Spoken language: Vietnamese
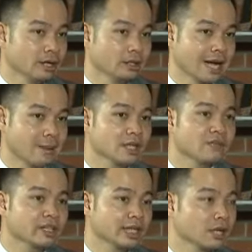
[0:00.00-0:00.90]
để làm bất cứ
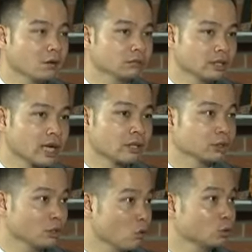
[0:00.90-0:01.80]
việc gì thành công thì cần có
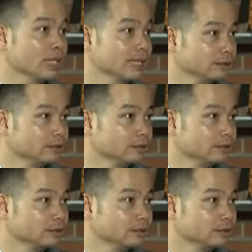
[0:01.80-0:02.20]
sự ủng hộ gia đình.